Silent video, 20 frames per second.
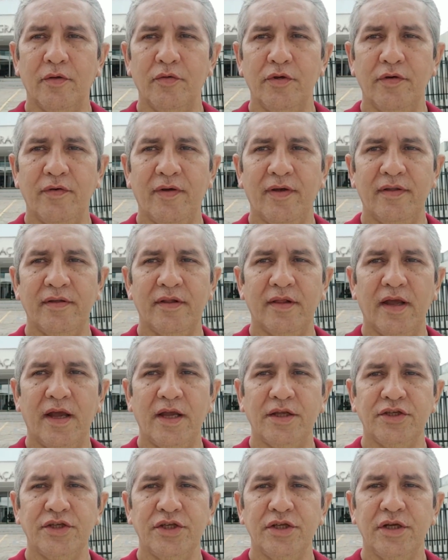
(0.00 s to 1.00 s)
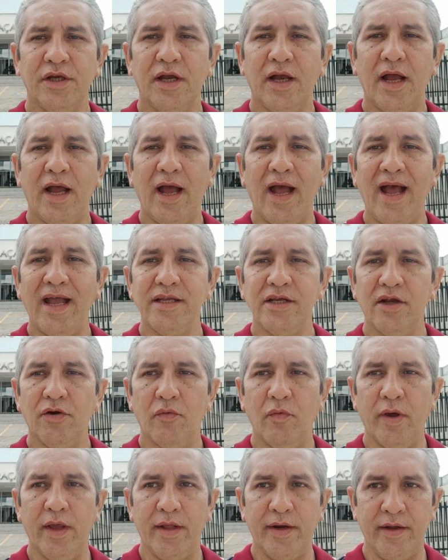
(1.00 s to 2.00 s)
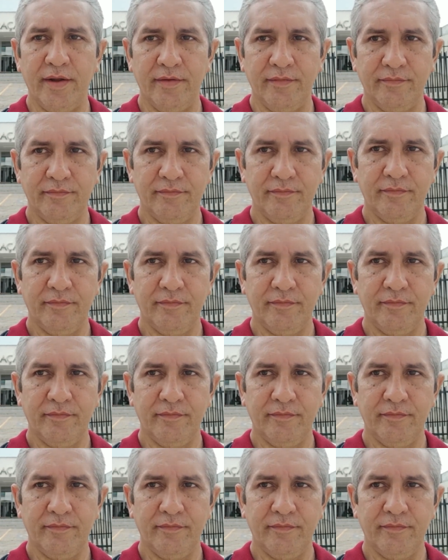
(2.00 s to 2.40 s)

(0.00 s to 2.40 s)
Universidade Anhanguera.